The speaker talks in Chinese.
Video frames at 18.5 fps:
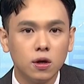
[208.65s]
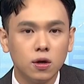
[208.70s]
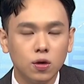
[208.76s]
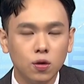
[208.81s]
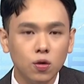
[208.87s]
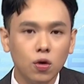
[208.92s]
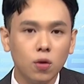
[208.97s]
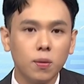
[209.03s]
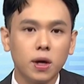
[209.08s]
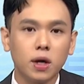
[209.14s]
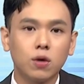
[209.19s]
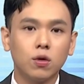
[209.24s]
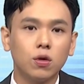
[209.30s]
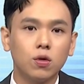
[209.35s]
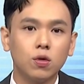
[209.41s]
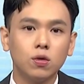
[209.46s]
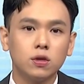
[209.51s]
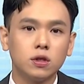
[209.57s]
如果美国
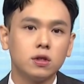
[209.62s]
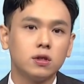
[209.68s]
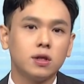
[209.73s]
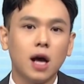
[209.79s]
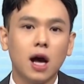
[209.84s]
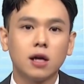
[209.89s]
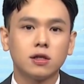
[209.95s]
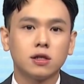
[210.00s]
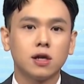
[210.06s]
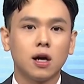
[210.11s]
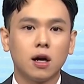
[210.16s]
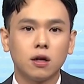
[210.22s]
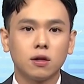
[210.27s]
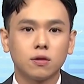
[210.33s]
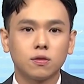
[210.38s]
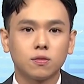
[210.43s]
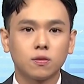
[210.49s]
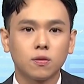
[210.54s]
股市大涨，
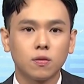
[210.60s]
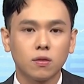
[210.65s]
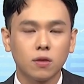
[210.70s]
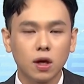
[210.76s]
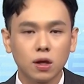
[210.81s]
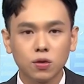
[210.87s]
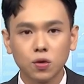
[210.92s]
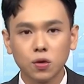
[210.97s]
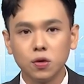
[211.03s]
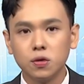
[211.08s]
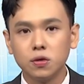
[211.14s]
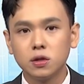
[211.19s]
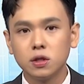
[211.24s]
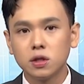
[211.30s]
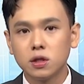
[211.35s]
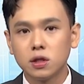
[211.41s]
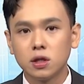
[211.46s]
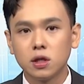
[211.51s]
那对于
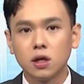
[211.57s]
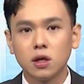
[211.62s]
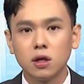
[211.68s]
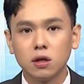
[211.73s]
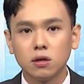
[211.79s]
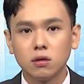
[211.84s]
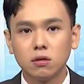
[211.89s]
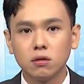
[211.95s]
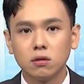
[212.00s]
这些